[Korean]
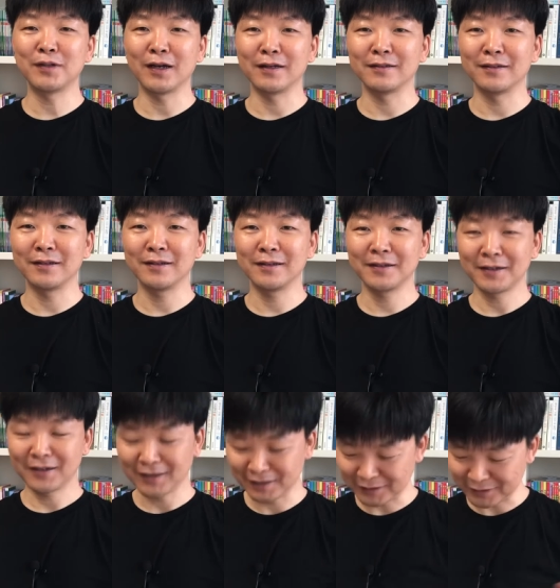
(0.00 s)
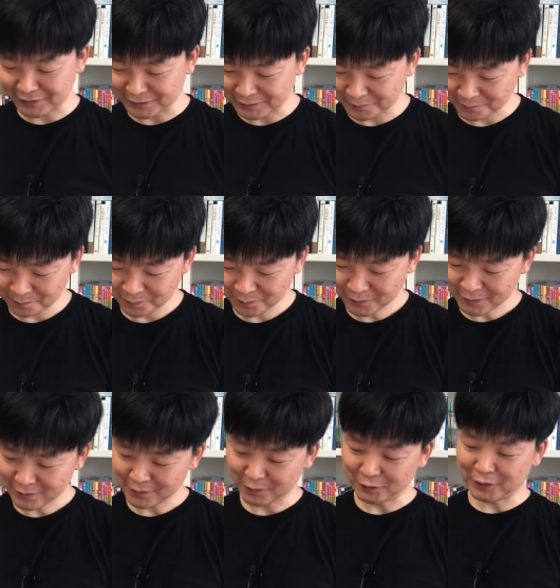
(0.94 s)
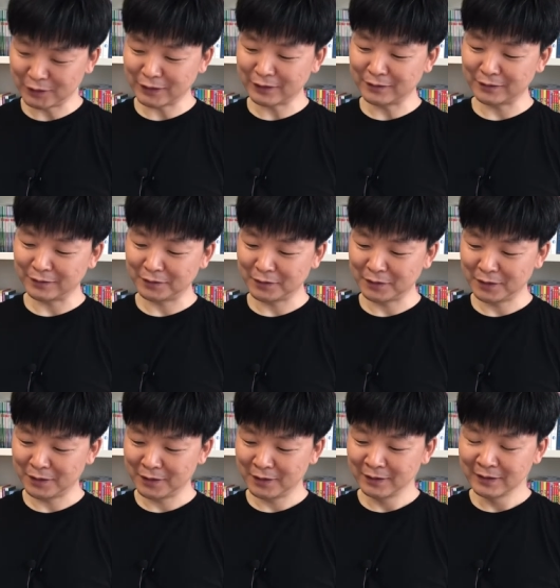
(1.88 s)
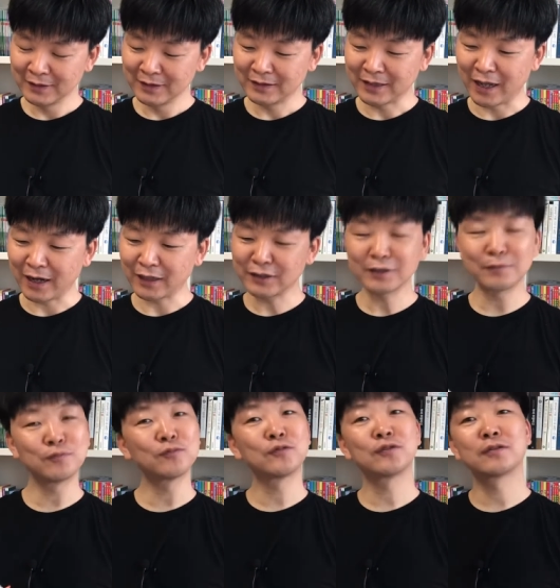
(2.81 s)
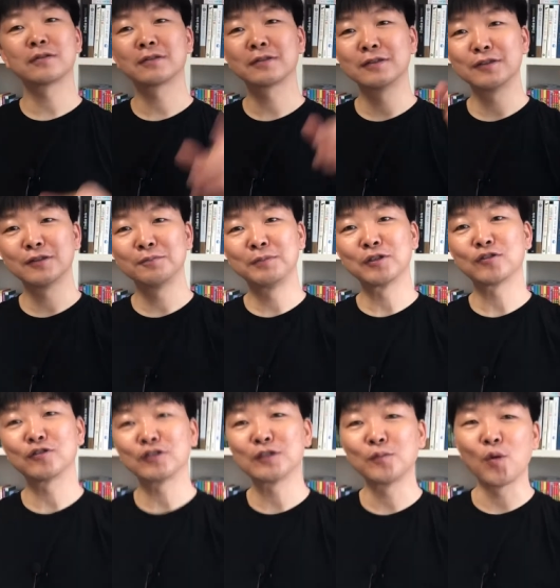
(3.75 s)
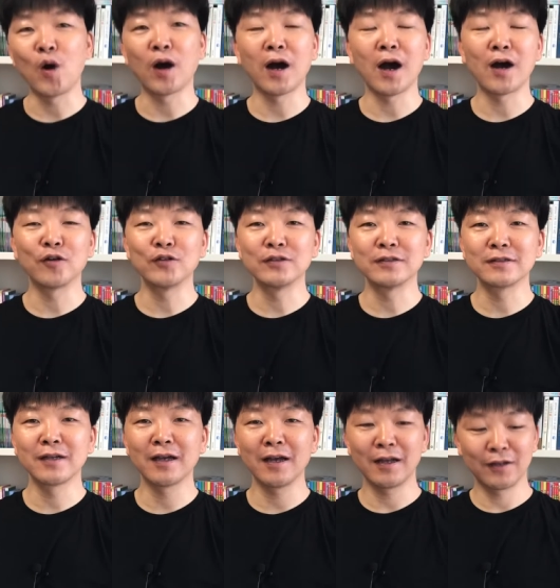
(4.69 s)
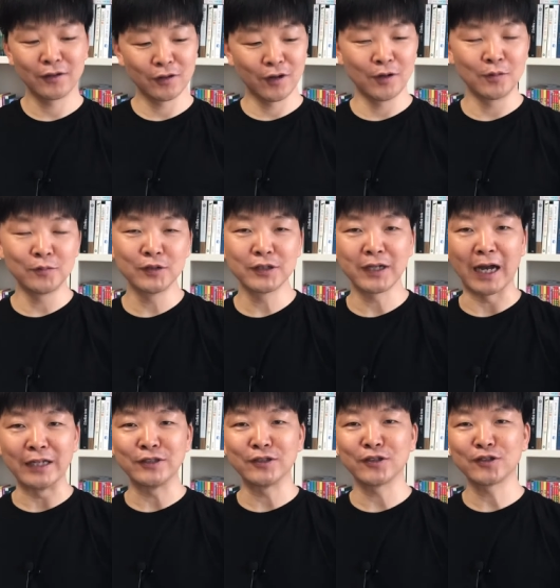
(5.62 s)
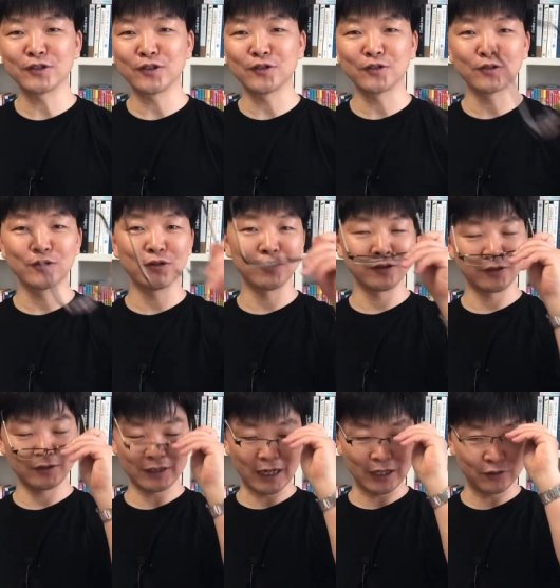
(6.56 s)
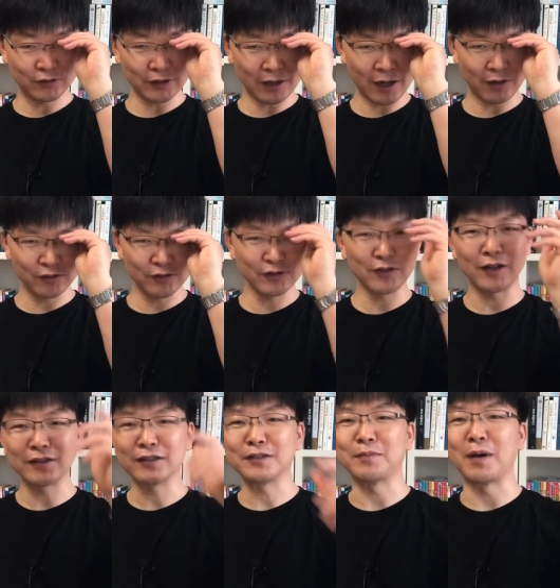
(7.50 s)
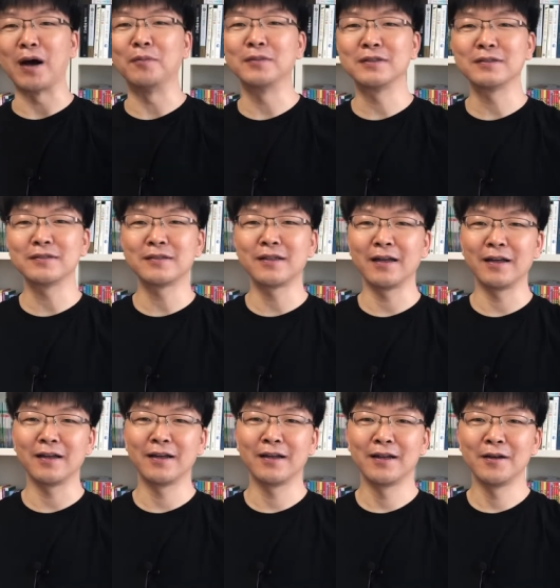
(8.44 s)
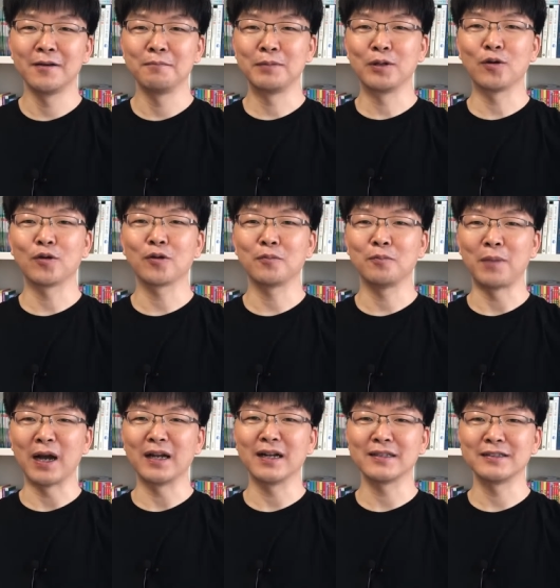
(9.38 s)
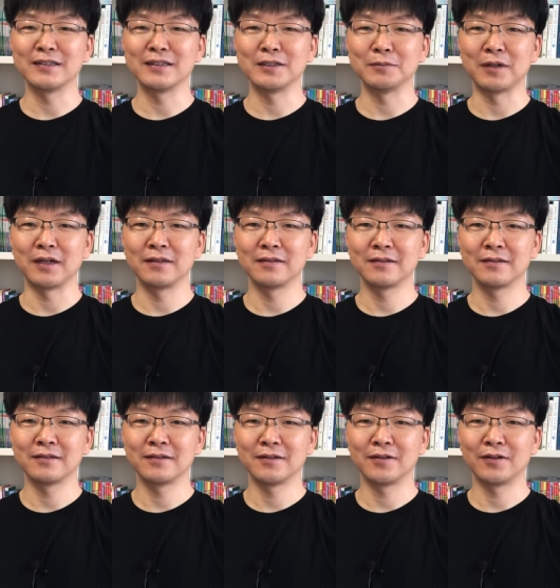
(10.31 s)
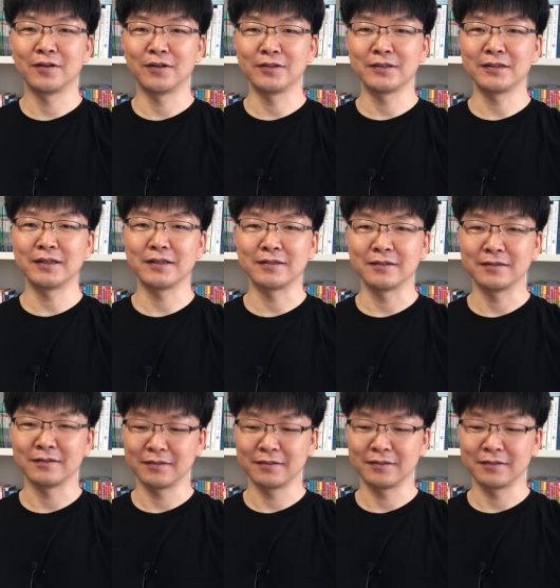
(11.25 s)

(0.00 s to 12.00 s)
안 돼? 안 되지 어찌됐든 내가 지금 그 미국 주식을 모아가 하고 있는 게 너무 이게 안정적으로 잘 투자를 하고 있는 것 같아서 마음이 뜨뜻해 비록 마이너스지만 어찌됐든